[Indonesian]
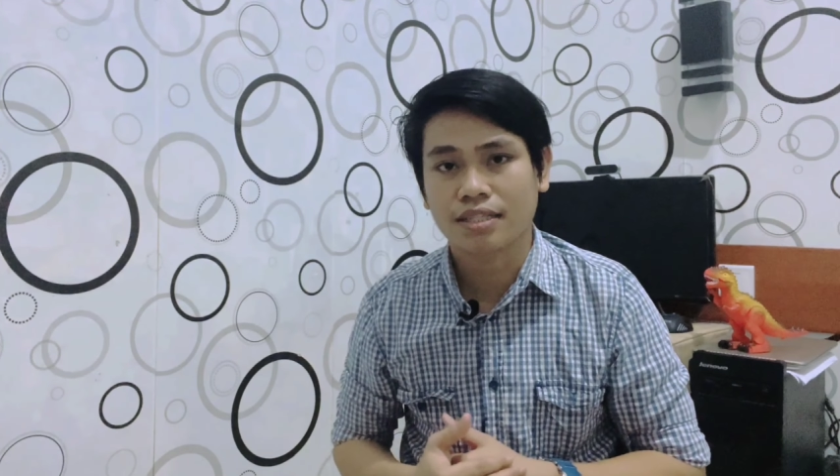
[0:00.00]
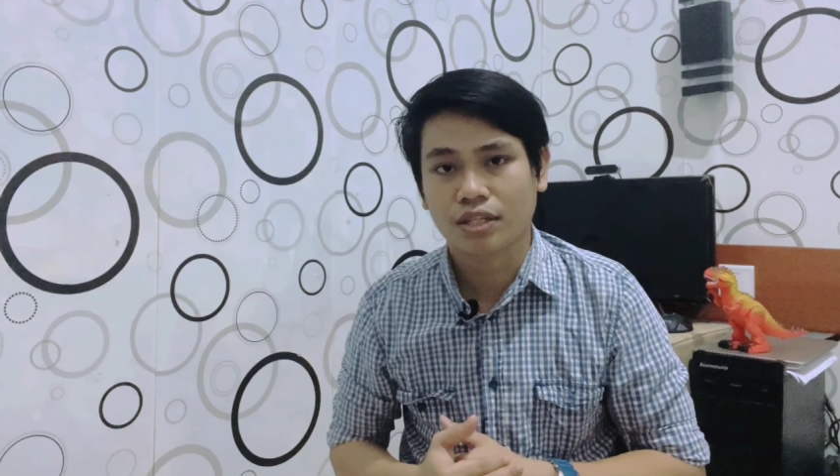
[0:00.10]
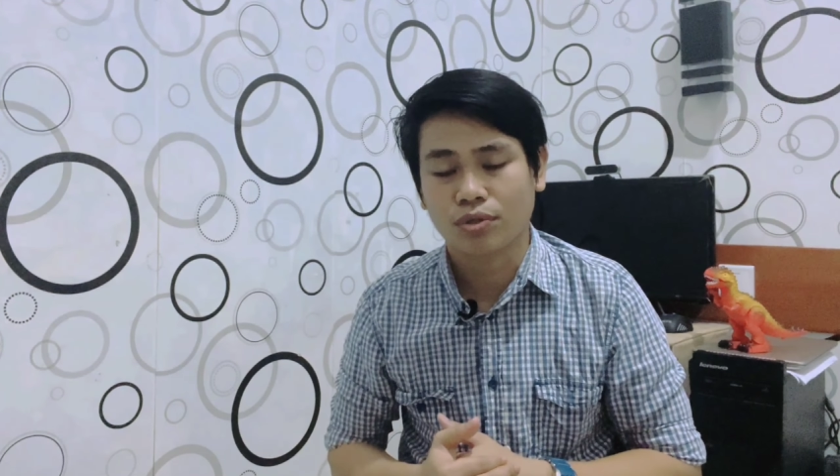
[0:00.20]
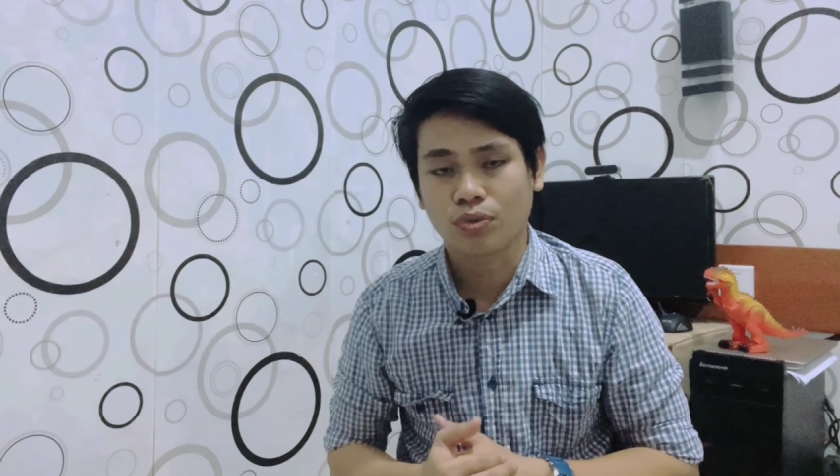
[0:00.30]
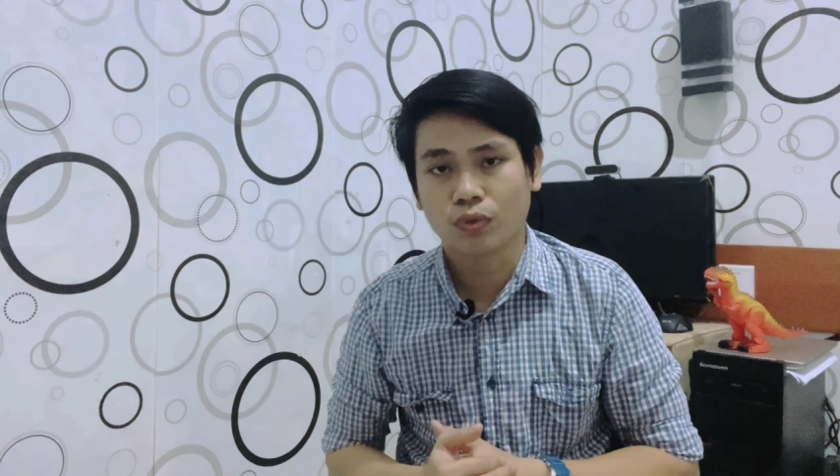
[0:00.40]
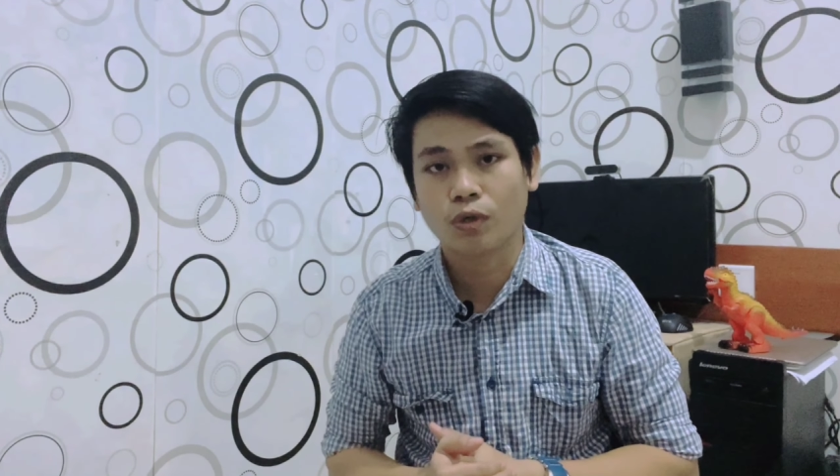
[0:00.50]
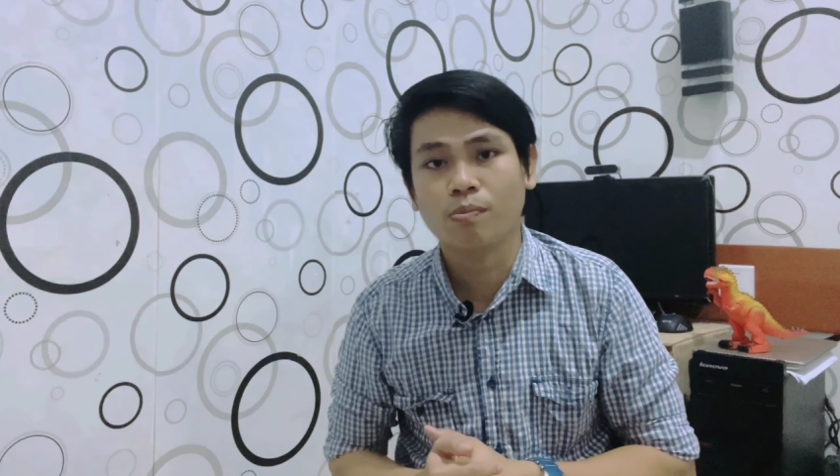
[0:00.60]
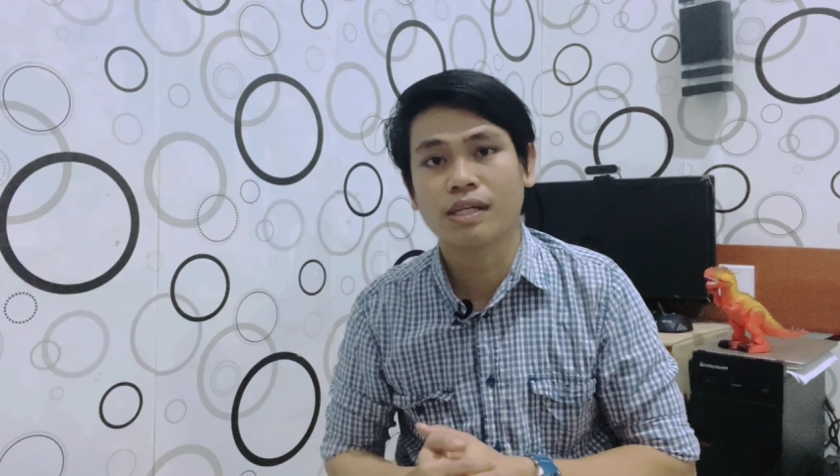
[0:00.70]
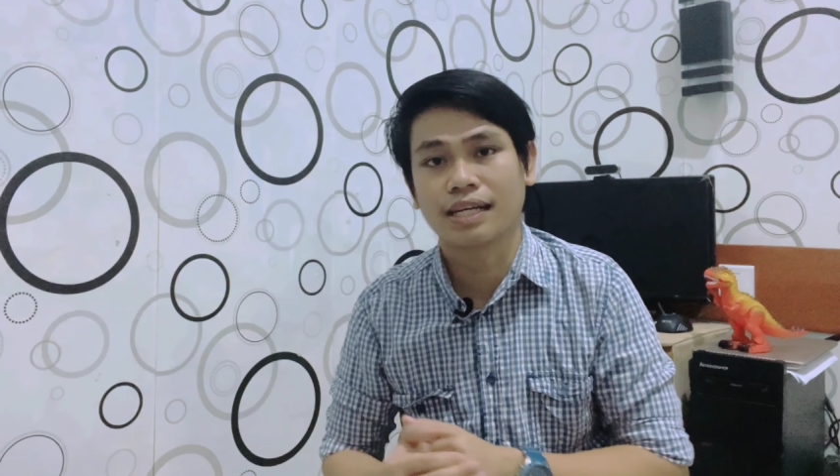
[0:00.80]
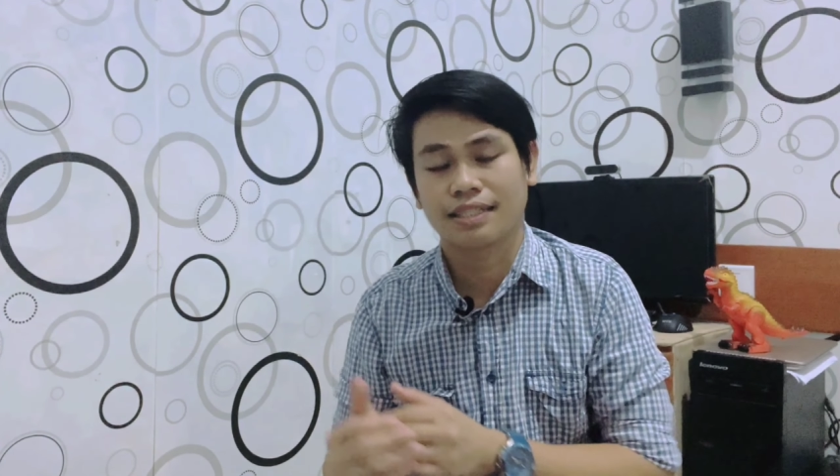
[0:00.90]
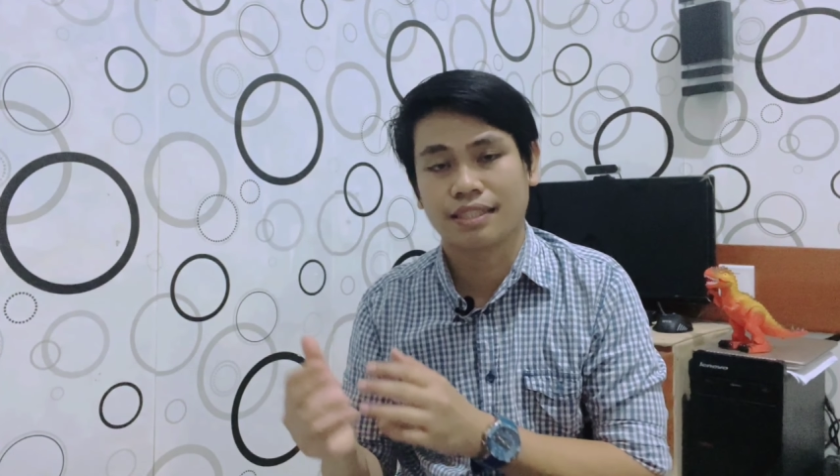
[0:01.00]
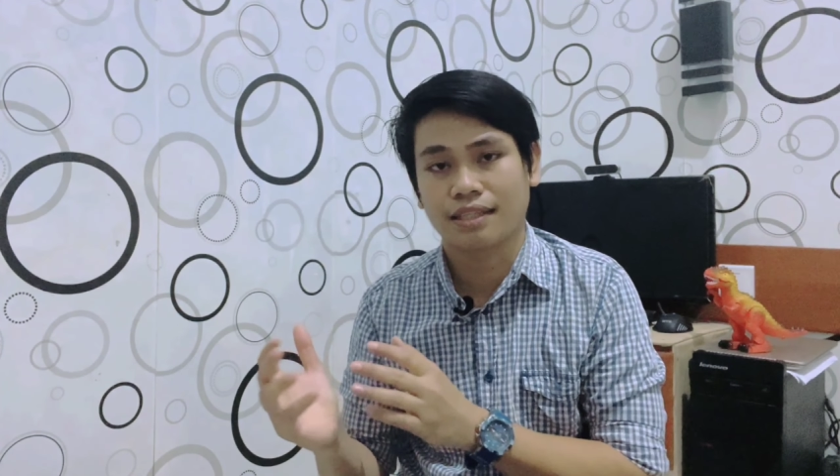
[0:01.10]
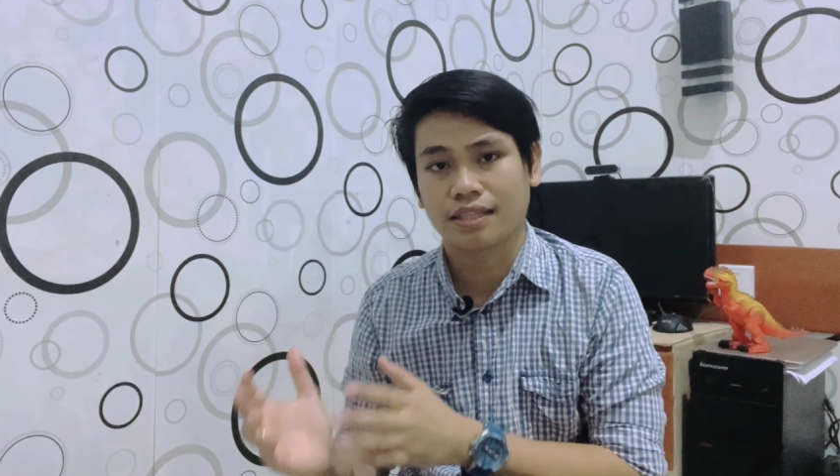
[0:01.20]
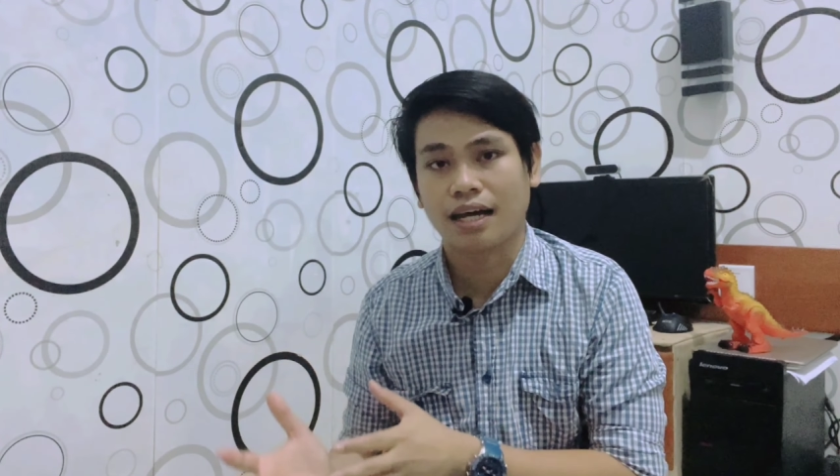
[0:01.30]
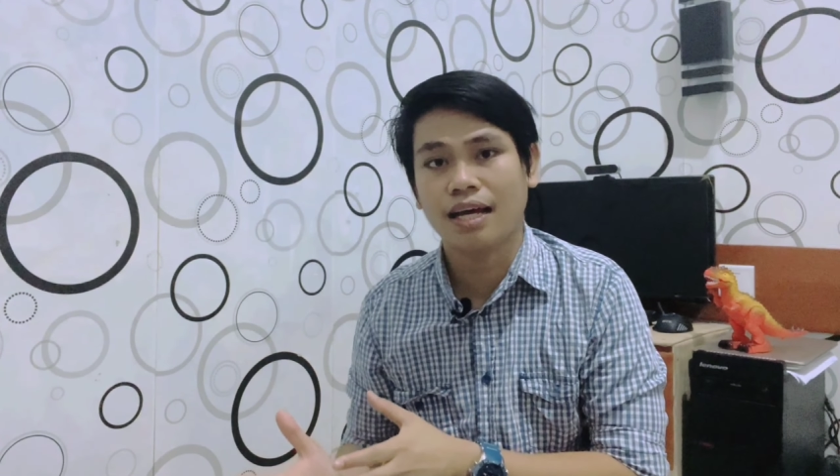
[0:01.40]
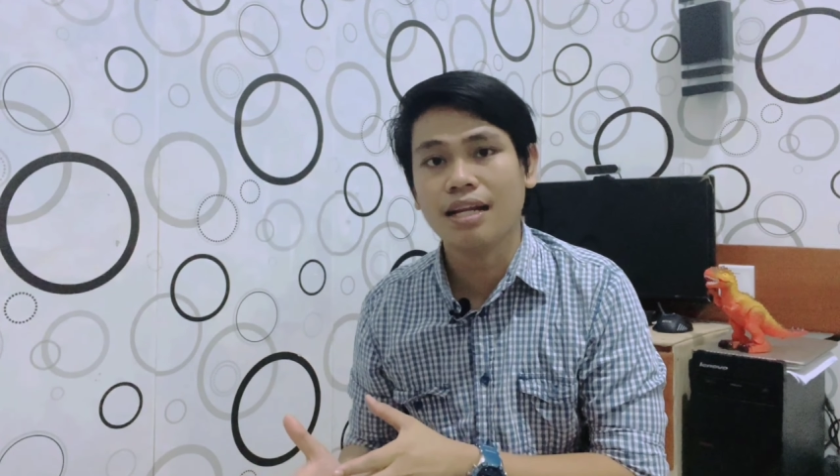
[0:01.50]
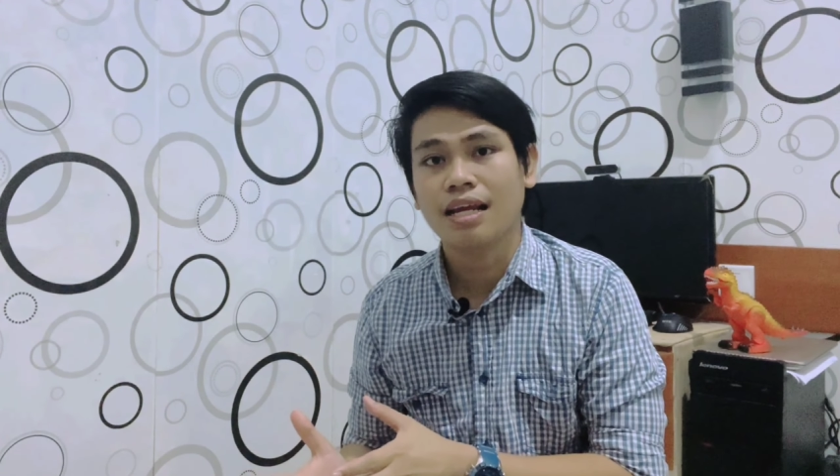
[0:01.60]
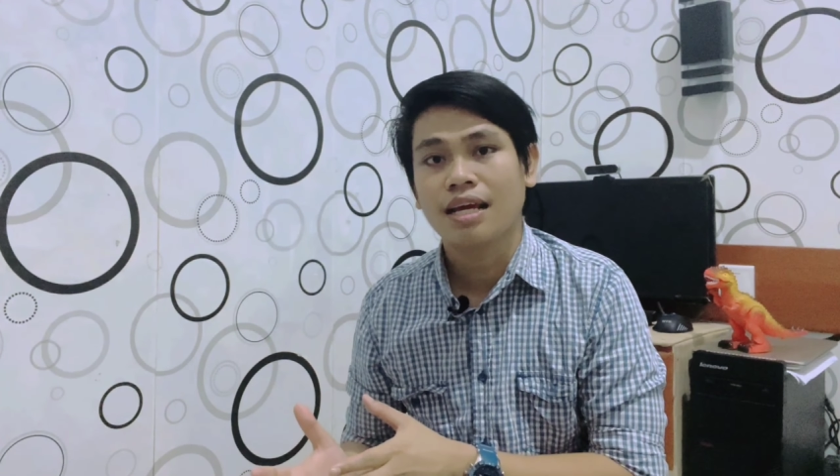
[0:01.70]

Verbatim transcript: satu YouTube dengan catatan